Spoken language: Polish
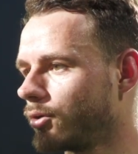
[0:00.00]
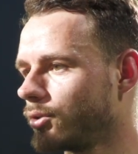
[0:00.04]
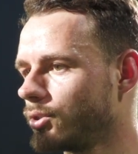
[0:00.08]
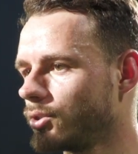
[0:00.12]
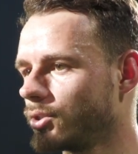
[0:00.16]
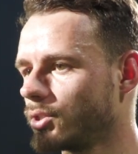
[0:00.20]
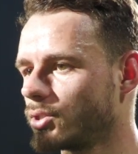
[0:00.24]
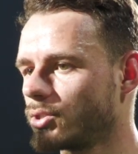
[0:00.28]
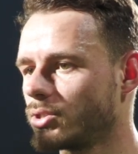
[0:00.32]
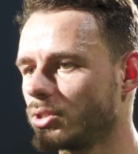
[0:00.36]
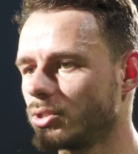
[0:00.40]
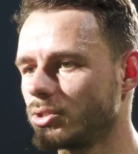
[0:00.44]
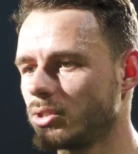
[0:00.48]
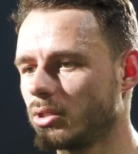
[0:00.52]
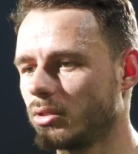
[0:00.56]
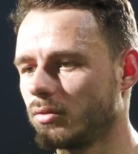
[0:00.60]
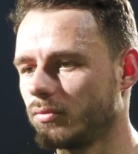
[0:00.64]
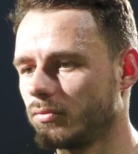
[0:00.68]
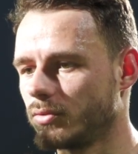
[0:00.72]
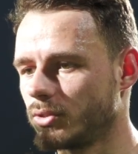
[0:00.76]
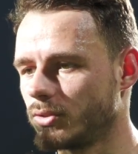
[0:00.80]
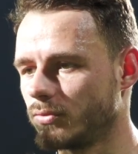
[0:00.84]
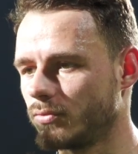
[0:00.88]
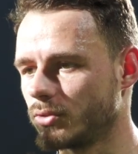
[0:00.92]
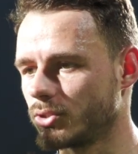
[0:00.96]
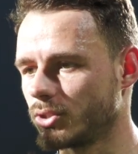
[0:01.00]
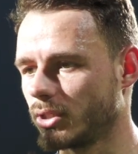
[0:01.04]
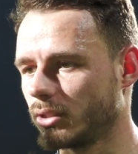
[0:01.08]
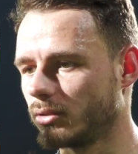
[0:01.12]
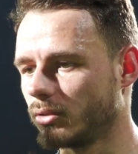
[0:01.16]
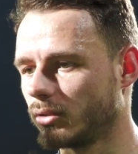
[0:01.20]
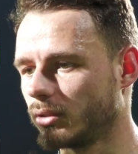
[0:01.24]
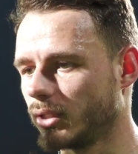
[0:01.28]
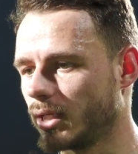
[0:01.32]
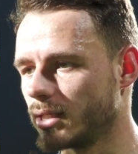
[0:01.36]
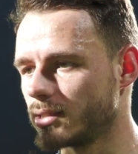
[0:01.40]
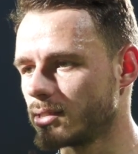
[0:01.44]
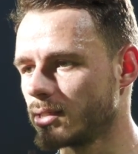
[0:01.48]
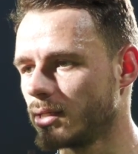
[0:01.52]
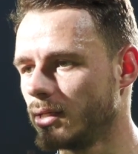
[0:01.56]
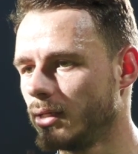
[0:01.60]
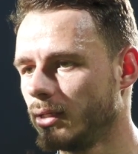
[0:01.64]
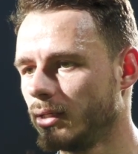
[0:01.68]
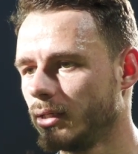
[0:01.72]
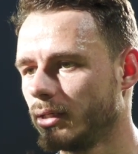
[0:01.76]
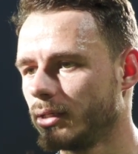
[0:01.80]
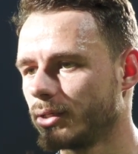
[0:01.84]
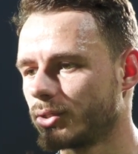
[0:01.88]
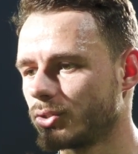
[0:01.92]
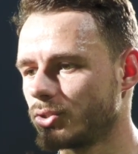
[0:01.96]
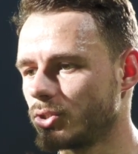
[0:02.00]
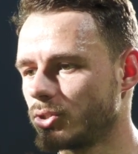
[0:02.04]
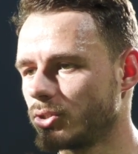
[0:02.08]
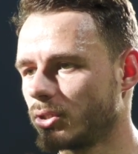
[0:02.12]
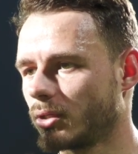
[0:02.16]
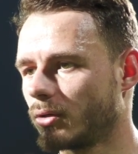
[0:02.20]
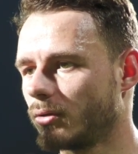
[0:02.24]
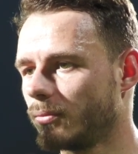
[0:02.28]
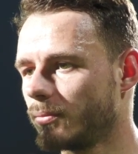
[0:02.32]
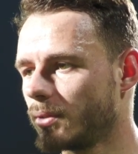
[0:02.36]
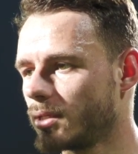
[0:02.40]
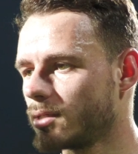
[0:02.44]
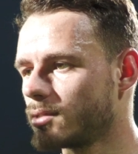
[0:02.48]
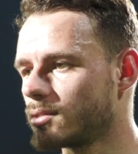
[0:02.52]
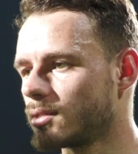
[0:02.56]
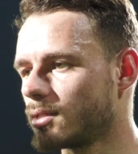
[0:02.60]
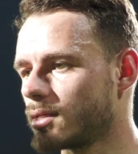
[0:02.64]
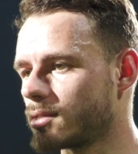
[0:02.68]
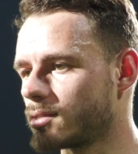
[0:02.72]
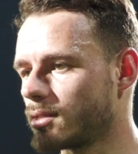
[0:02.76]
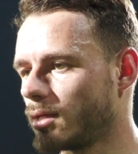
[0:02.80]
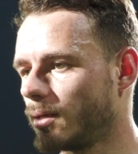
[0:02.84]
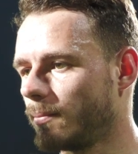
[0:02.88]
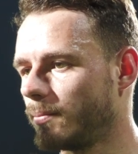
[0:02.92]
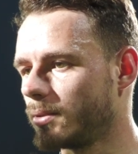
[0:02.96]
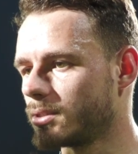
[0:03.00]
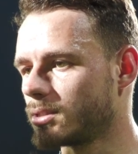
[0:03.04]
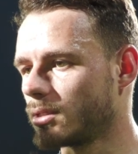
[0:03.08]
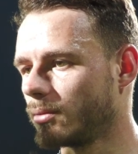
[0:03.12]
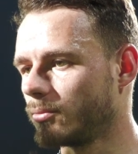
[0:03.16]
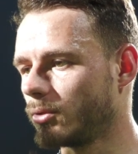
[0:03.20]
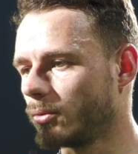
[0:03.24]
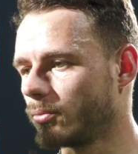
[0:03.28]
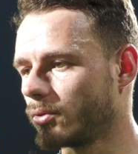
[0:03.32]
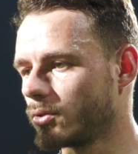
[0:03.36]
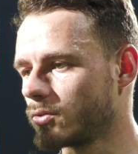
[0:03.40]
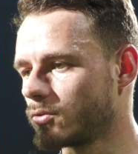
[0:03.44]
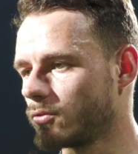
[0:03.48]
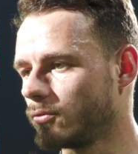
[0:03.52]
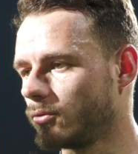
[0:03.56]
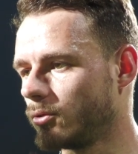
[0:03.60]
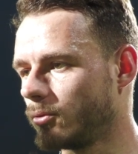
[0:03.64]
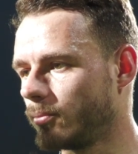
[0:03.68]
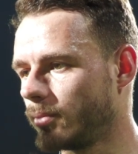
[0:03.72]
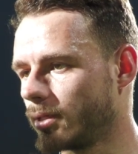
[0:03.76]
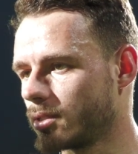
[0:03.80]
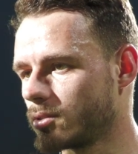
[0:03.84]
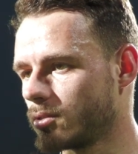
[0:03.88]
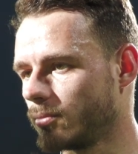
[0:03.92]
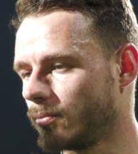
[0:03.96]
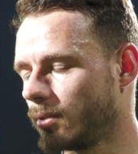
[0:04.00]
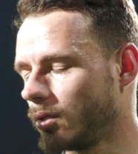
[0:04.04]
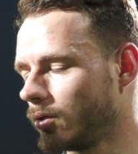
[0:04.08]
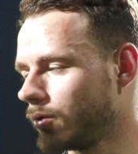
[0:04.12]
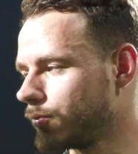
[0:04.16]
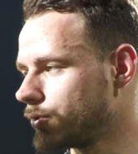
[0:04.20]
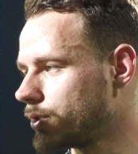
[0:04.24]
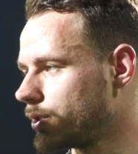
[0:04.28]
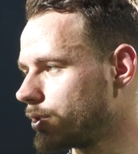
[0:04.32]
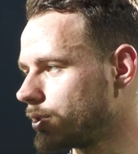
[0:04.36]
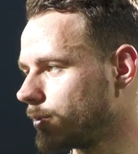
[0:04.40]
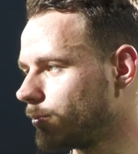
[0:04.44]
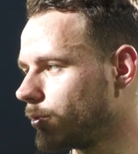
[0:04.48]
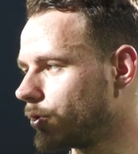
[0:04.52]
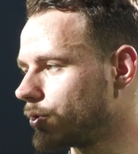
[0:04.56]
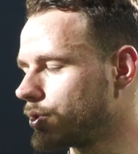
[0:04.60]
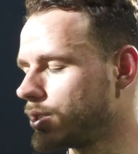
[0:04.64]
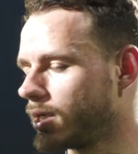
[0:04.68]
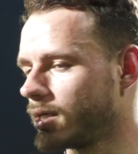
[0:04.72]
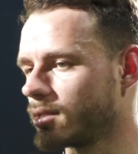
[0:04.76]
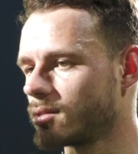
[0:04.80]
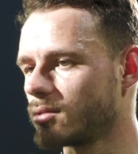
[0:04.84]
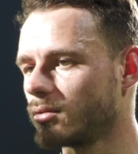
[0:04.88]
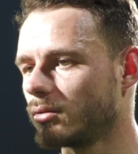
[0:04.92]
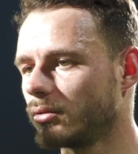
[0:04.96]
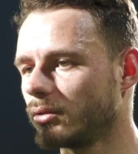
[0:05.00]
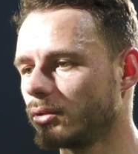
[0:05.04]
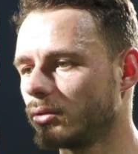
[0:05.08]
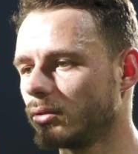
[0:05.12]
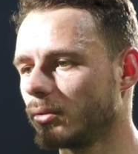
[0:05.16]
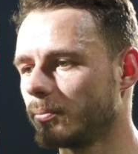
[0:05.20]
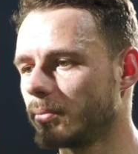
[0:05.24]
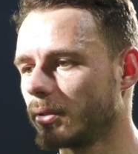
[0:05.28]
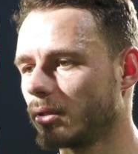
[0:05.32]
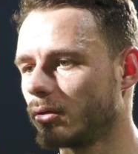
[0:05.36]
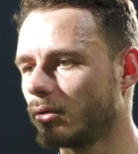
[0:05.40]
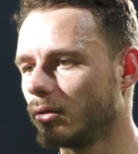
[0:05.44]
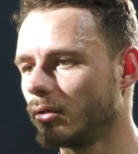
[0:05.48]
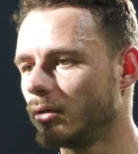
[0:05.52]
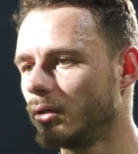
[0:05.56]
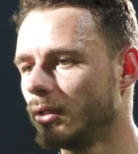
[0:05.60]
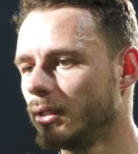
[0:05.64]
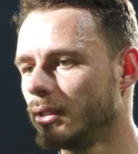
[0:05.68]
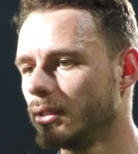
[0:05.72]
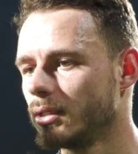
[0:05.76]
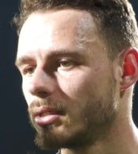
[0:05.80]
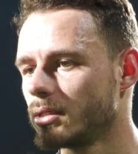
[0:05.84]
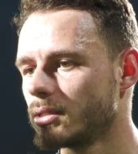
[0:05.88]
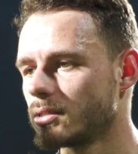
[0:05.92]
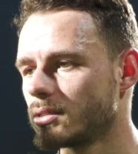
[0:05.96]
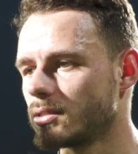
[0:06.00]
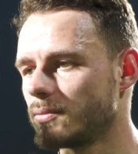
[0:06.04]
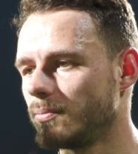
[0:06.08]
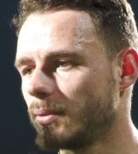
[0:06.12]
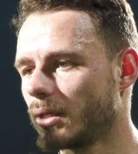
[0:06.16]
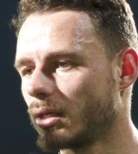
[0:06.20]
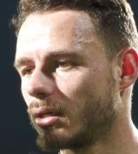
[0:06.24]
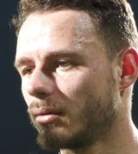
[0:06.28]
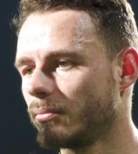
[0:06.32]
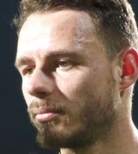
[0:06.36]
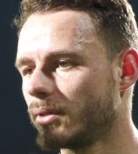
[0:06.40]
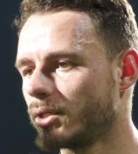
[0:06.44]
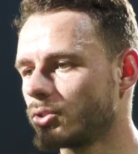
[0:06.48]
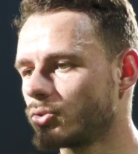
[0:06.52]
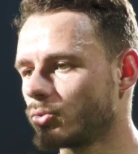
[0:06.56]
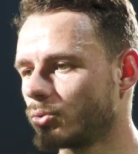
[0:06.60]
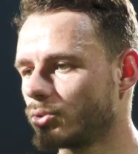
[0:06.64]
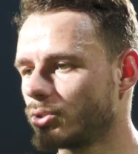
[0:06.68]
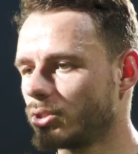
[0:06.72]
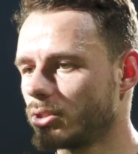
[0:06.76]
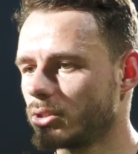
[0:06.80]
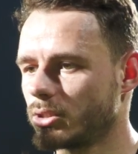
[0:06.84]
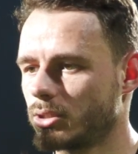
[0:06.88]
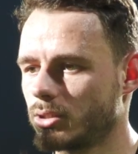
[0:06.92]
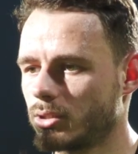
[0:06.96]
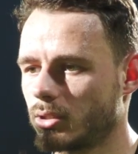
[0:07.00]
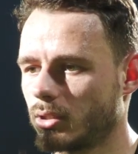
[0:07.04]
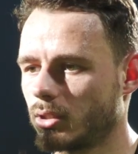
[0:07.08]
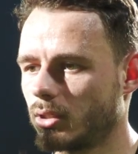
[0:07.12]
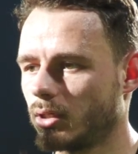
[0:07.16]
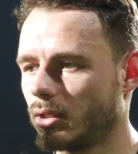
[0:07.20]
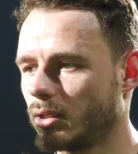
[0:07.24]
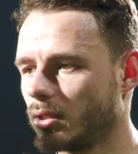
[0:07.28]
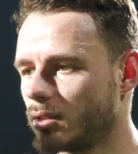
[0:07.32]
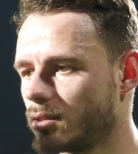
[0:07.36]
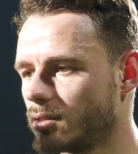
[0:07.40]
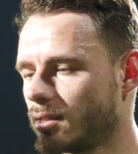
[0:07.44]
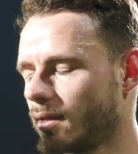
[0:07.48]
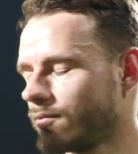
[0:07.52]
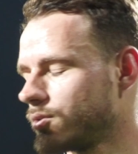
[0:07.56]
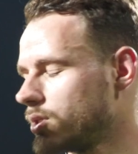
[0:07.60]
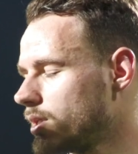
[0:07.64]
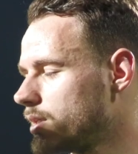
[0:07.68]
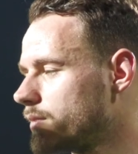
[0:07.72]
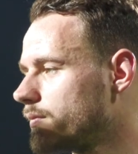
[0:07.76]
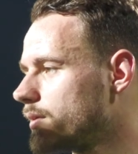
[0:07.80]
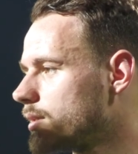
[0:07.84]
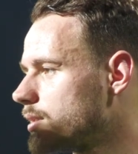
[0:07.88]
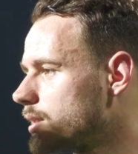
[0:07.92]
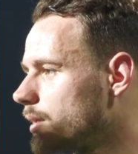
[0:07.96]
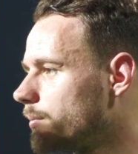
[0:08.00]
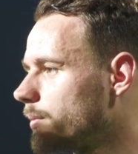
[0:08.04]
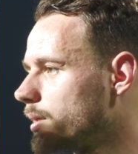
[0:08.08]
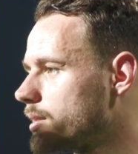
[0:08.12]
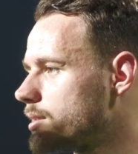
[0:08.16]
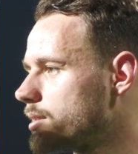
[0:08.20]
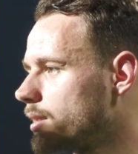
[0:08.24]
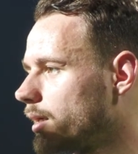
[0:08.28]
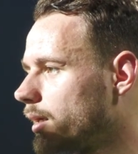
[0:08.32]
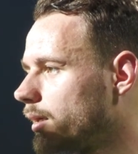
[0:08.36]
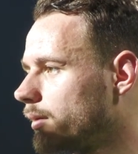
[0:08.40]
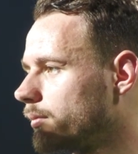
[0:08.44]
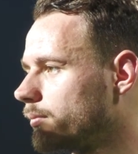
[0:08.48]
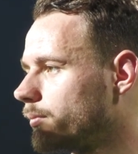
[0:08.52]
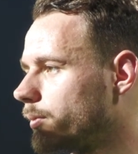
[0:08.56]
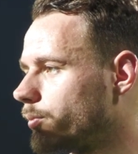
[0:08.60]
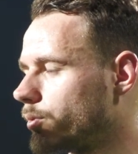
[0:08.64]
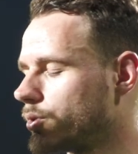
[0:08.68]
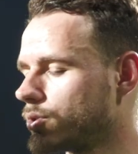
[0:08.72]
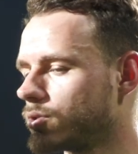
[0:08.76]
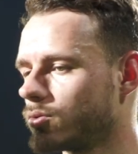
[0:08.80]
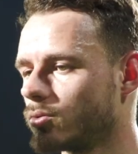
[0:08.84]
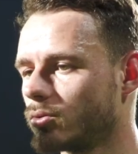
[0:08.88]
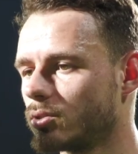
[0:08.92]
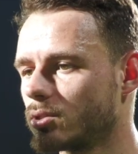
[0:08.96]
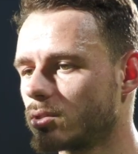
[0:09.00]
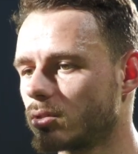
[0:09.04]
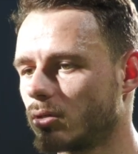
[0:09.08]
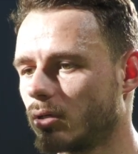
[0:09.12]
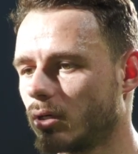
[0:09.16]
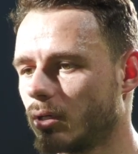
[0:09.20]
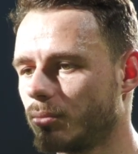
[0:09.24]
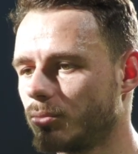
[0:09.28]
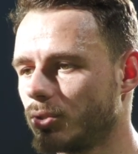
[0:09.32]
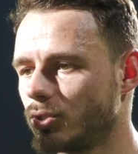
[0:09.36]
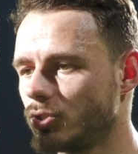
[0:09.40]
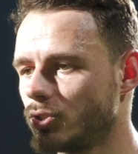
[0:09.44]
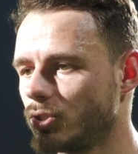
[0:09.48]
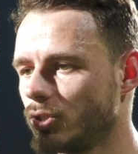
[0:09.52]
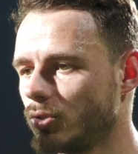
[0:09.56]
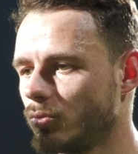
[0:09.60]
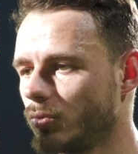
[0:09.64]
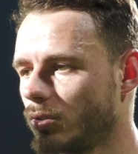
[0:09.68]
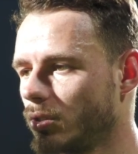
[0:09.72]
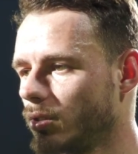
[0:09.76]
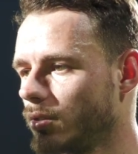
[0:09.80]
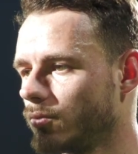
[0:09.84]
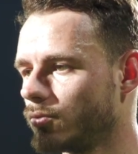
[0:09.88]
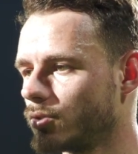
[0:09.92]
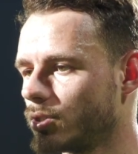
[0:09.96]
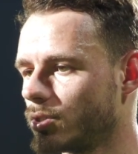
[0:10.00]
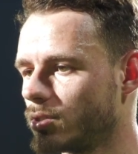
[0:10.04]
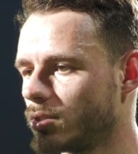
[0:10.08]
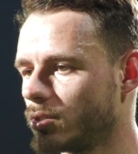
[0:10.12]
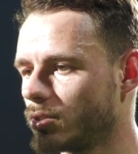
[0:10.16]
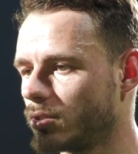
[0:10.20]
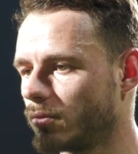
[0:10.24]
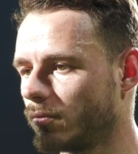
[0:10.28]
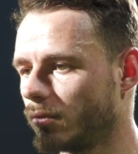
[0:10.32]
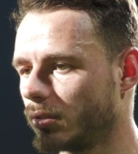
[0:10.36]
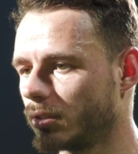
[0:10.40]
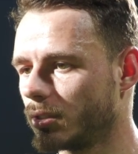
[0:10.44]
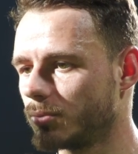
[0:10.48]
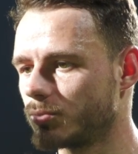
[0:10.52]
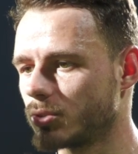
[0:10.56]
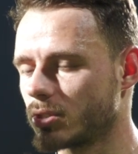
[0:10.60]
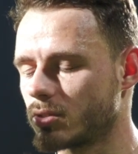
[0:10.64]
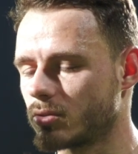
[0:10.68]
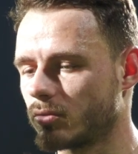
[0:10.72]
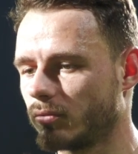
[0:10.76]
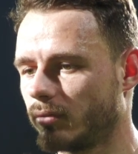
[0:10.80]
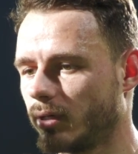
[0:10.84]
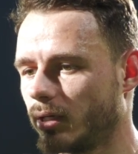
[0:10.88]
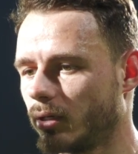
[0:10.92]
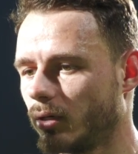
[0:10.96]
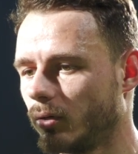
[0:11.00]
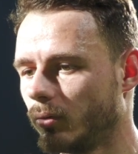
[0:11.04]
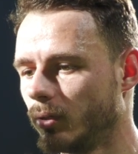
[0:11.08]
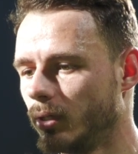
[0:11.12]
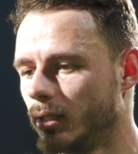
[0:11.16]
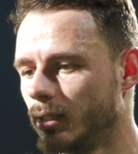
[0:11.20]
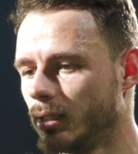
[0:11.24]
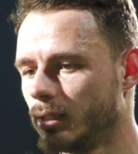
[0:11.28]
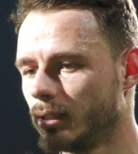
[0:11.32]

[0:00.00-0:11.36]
Oni też nie chcieli wyjść wyżej do nas, gdzieś tego miejsca za plecami obrońców było bardzo mało, wszędzie było ciasno i dopiero z biegiem meczu gdzieś e, zawsze jest więcej miejsca, po prostu jest trochę mniej sił i wszyscy się wolniej przesuwają.